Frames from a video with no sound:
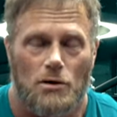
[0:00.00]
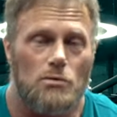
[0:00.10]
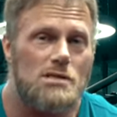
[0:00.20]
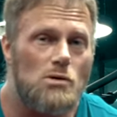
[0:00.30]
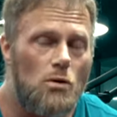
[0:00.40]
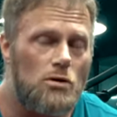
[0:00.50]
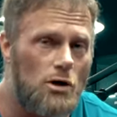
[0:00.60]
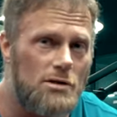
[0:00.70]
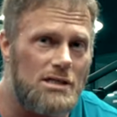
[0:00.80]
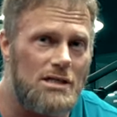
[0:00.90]
Und so
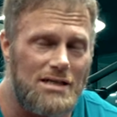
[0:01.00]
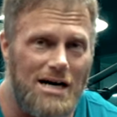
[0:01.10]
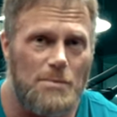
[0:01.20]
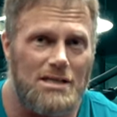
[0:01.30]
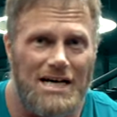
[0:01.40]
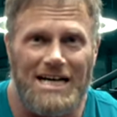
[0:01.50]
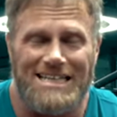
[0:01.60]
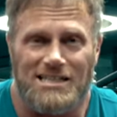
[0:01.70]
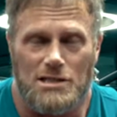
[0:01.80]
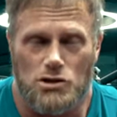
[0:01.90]
könnt ihr damit
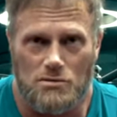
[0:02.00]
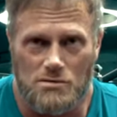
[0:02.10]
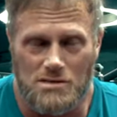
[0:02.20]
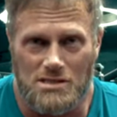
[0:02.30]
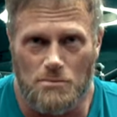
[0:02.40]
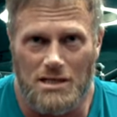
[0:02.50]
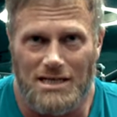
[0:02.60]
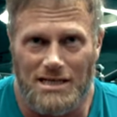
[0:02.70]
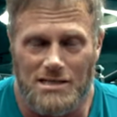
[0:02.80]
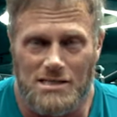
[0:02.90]
eigentlich schon so ziemlich
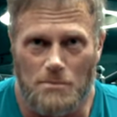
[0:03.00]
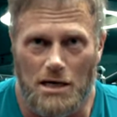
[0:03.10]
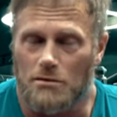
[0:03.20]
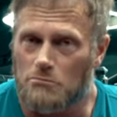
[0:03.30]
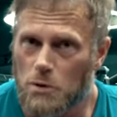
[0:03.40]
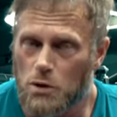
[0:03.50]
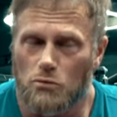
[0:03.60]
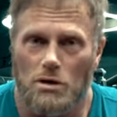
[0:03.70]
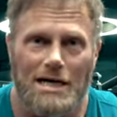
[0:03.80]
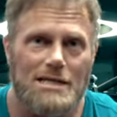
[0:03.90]
alles machen.
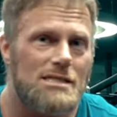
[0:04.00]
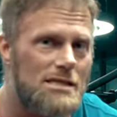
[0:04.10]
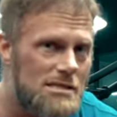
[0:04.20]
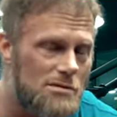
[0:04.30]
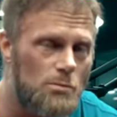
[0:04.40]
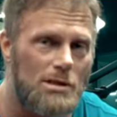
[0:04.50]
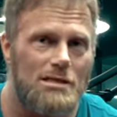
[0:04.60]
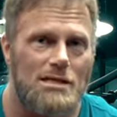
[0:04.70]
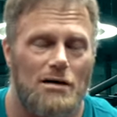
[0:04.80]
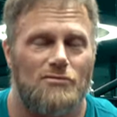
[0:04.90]
Klug einsetzen, über den
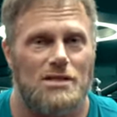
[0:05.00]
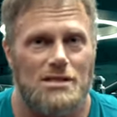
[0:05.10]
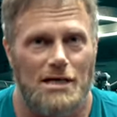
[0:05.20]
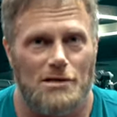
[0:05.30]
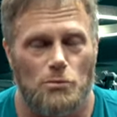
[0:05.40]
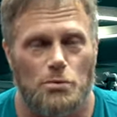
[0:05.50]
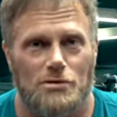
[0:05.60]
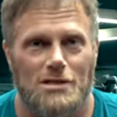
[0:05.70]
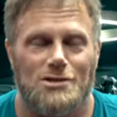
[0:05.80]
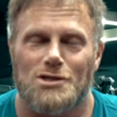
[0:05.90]
Tag verteilt,
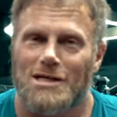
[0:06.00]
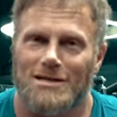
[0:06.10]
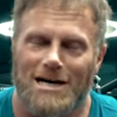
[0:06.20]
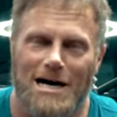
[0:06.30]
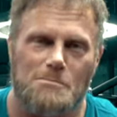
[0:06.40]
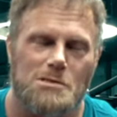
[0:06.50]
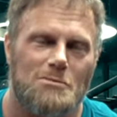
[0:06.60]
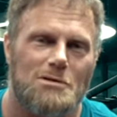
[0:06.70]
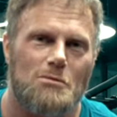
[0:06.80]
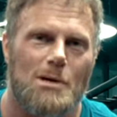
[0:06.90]
Proteinshake,
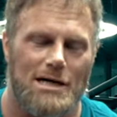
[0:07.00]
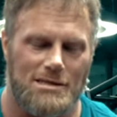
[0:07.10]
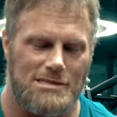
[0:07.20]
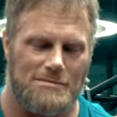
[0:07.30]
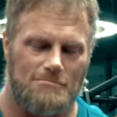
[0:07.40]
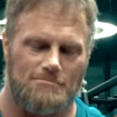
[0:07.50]
absolute Nummer 1